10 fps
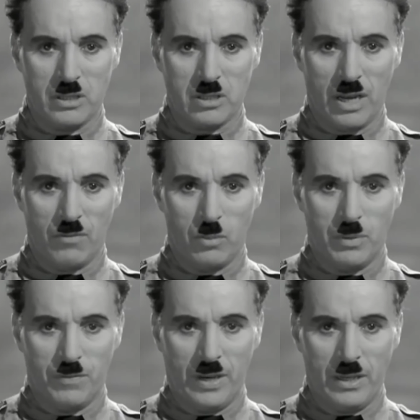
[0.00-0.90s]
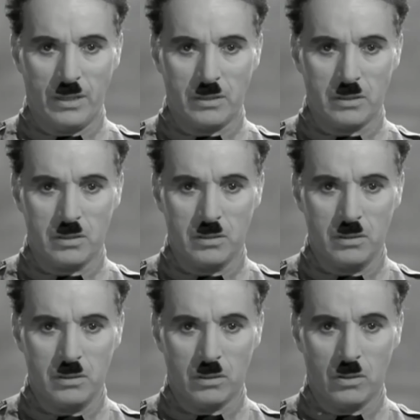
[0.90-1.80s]
la vita è violenza
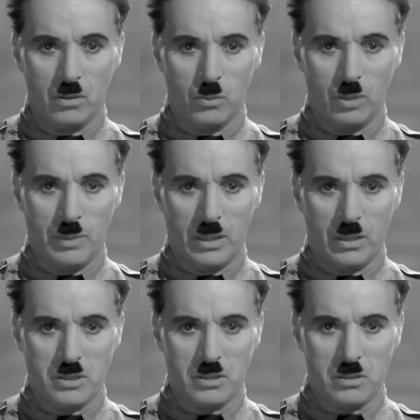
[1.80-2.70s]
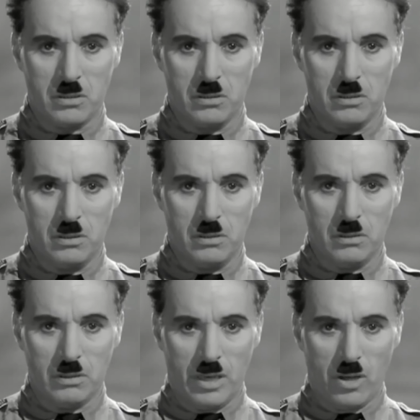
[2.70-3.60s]
e tutto è perduto.
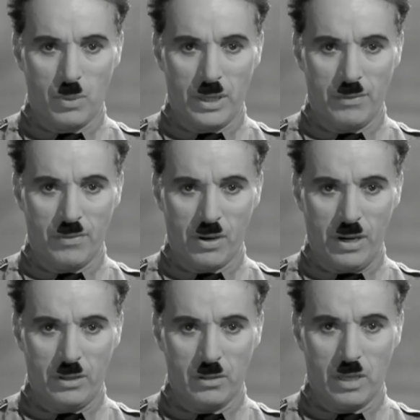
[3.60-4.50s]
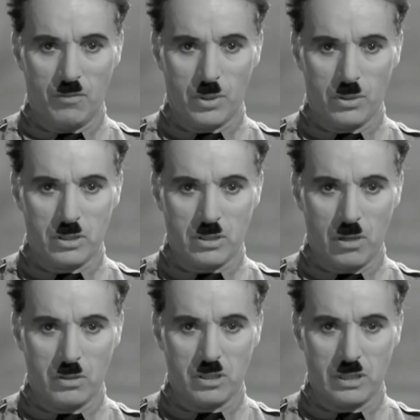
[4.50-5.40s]
L'aviazione e la radio hanno
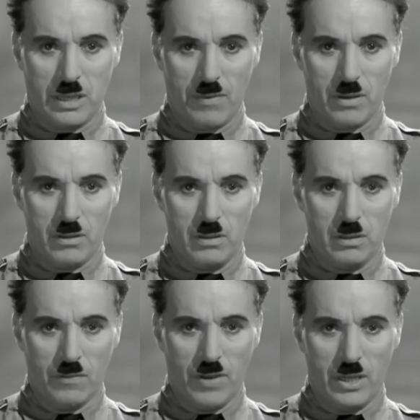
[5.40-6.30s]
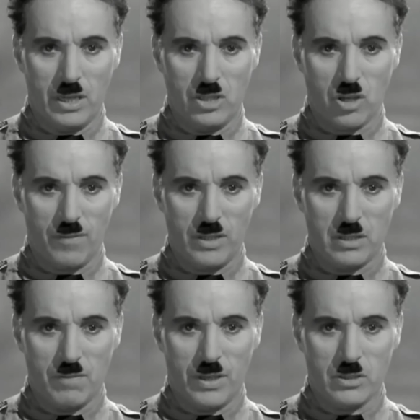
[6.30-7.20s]
riavvicinato le genti. La natura stessa di
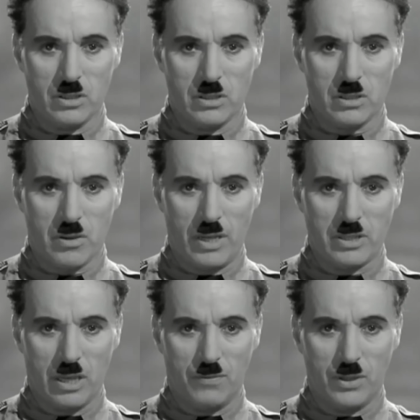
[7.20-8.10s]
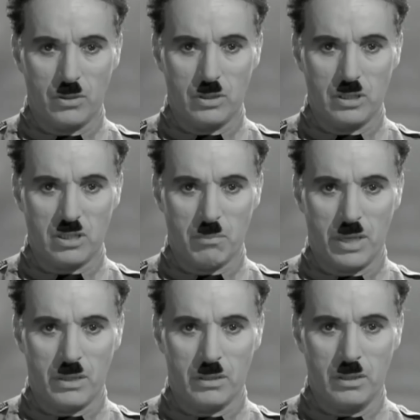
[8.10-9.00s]
queste invenzioni reclama la bontà
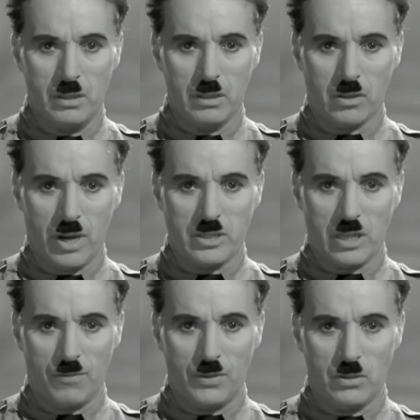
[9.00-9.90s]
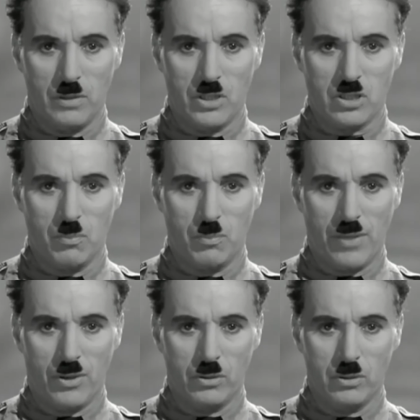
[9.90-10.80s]
nell'uomo, reclama la fratellanza
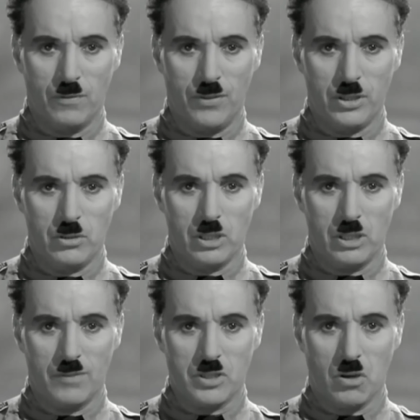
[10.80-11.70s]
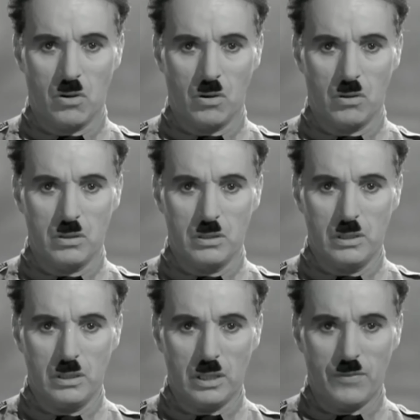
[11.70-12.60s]
universale, l'unione dell'umanità.
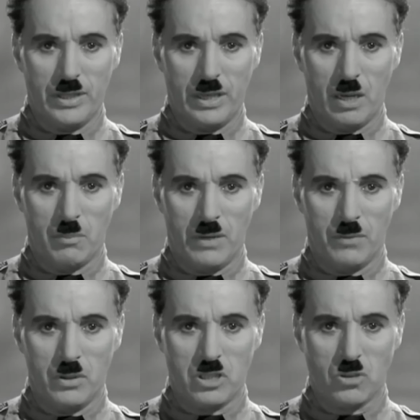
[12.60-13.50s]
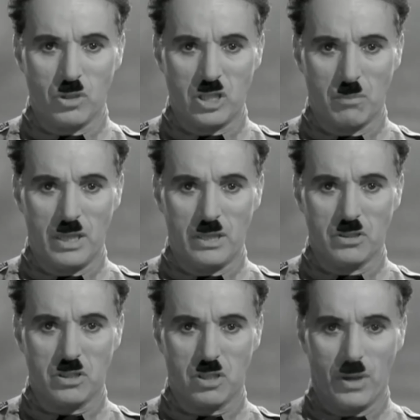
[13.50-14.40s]
Perfino ora la mia voce raggiunge
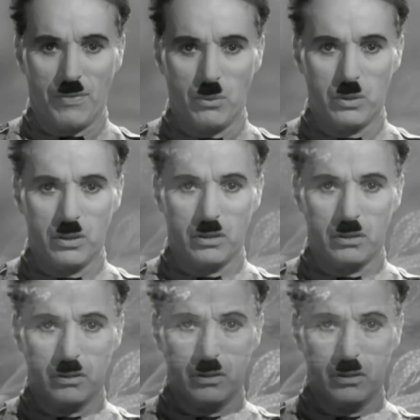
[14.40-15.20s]
milioni di persone nel mondo,